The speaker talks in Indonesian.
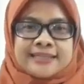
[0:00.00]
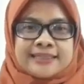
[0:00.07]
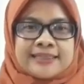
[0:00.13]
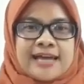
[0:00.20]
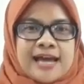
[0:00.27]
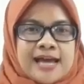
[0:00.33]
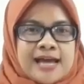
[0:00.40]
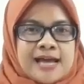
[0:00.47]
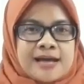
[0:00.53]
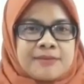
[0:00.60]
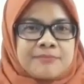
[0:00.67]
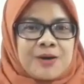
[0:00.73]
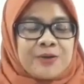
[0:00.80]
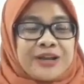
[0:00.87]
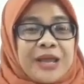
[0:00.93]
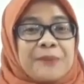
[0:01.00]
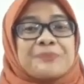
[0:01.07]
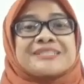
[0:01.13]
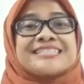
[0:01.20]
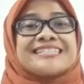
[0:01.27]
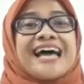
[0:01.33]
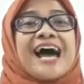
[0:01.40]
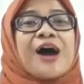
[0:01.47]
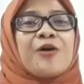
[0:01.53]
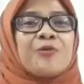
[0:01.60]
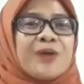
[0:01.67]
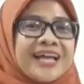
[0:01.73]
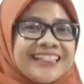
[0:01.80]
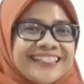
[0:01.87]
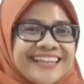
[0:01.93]
Kita mau naik
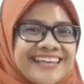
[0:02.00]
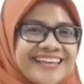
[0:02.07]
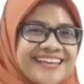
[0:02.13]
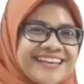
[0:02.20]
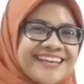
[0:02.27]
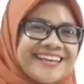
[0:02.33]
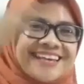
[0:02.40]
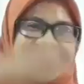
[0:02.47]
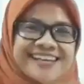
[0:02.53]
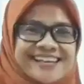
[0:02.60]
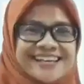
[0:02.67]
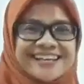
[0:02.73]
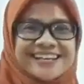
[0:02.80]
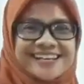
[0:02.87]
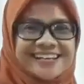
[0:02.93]
pesawat nih.